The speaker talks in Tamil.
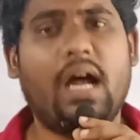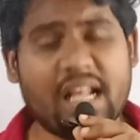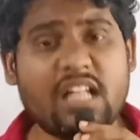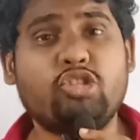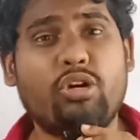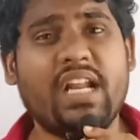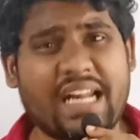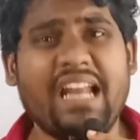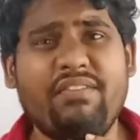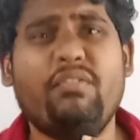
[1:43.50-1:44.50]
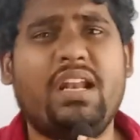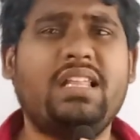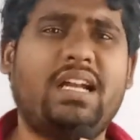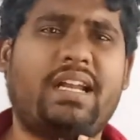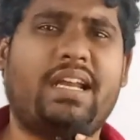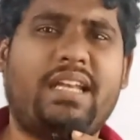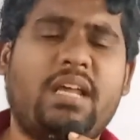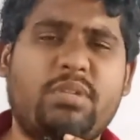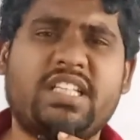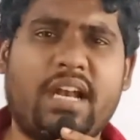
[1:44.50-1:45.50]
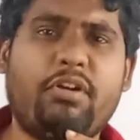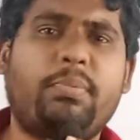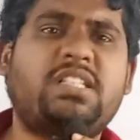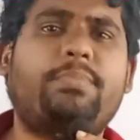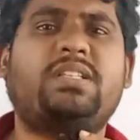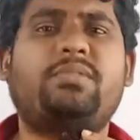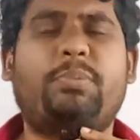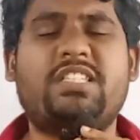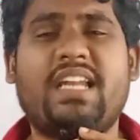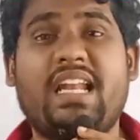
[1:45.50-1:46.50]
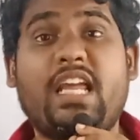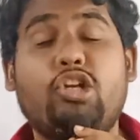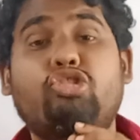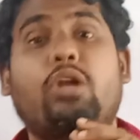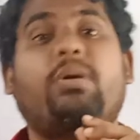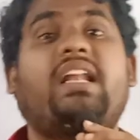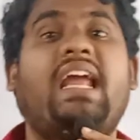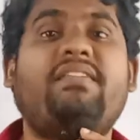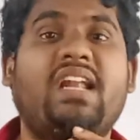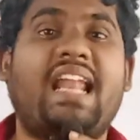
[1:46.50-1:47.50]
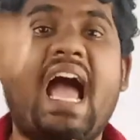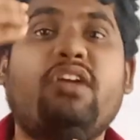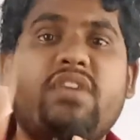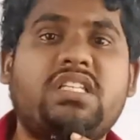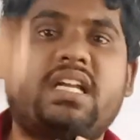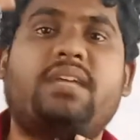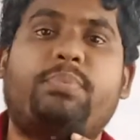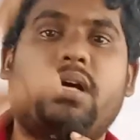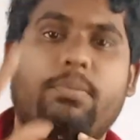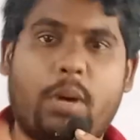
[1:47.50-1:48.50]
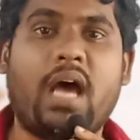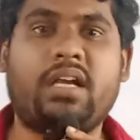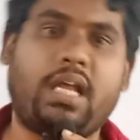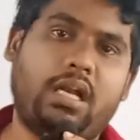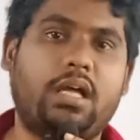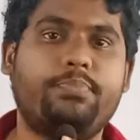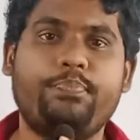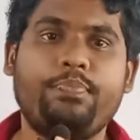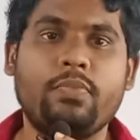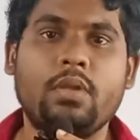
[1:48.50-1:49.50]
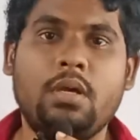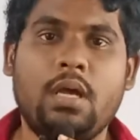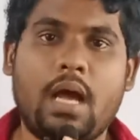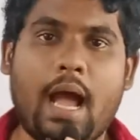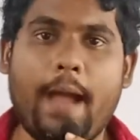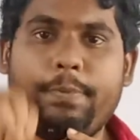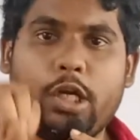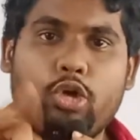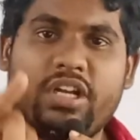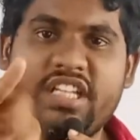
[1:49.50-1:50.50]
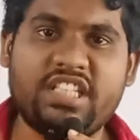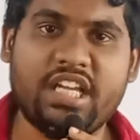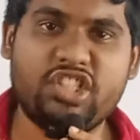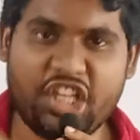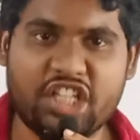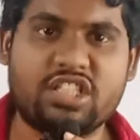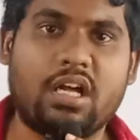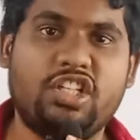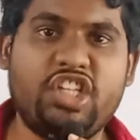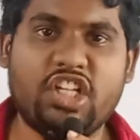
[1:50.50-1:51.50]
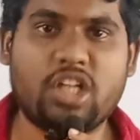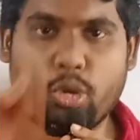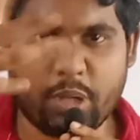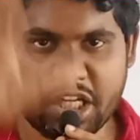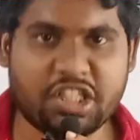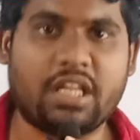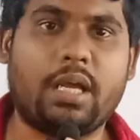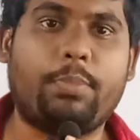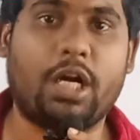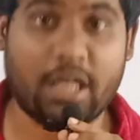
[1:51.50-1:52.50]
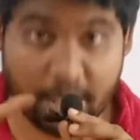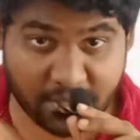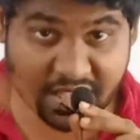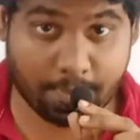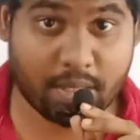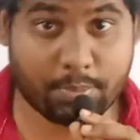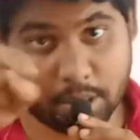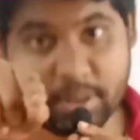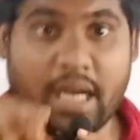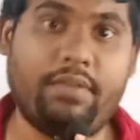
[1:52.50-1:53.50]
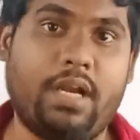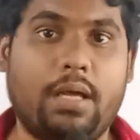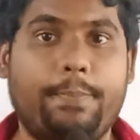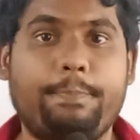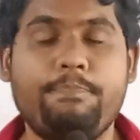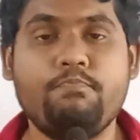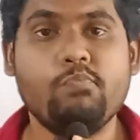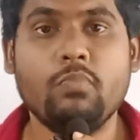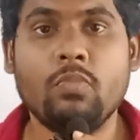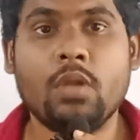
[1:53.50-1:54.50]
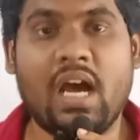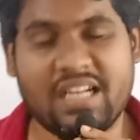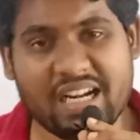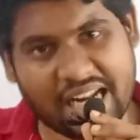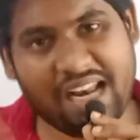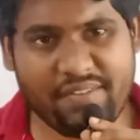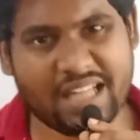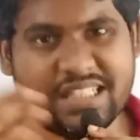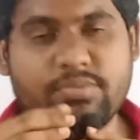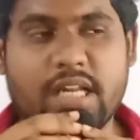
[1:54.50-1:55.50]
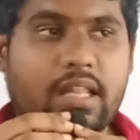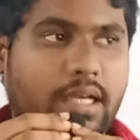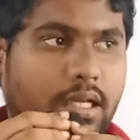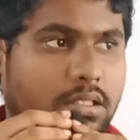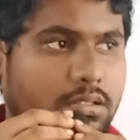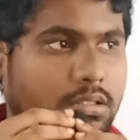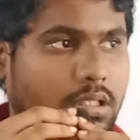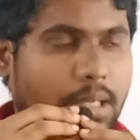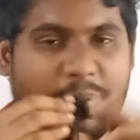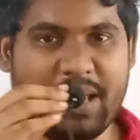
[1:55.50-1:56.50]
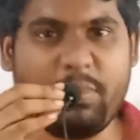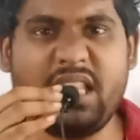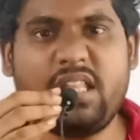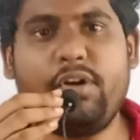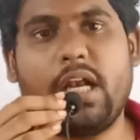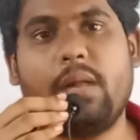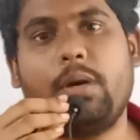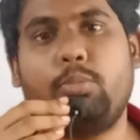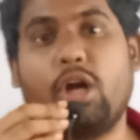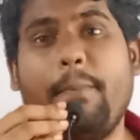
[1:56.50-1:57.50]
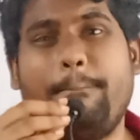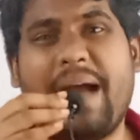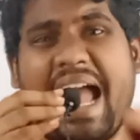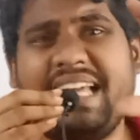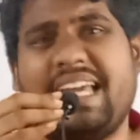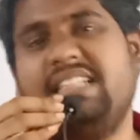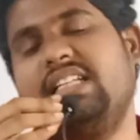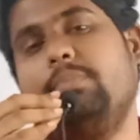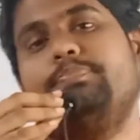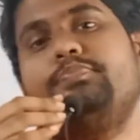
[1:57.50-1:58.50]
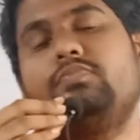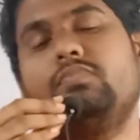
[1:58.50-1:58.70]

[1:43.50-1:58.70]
ஆனால் நான் சொல்கிறேன் ரயில்வே எழுதுங்கன்றேன் டிஎன்பிசி ரயில்வே பெருசாக பிரச்சனை இல்லை இன்னும் சொல்லப்போனால் ரயில்வேல லாங்குவேஜுங்கிற இப்போ பார்ட்டே இல்லை ஆப்டிடியூடு ரீசனிங் ஜிஎஸ் தான் ஜிஎஸ்லாம் ரொம்ப ஈஸியாக தான் கேட்பாங்க டிஎன்பிசி கம்பேர் பண்ணுறப்ப ரயில்வேல அதனால் ரயில்வே எக்ஸாம்ஸ் எழுதுங்க இப்போ நம்ம இந்த வீடியோவில் என்ன பார்க்க போகிறோம்னா பேங்க் எக்ஸாம்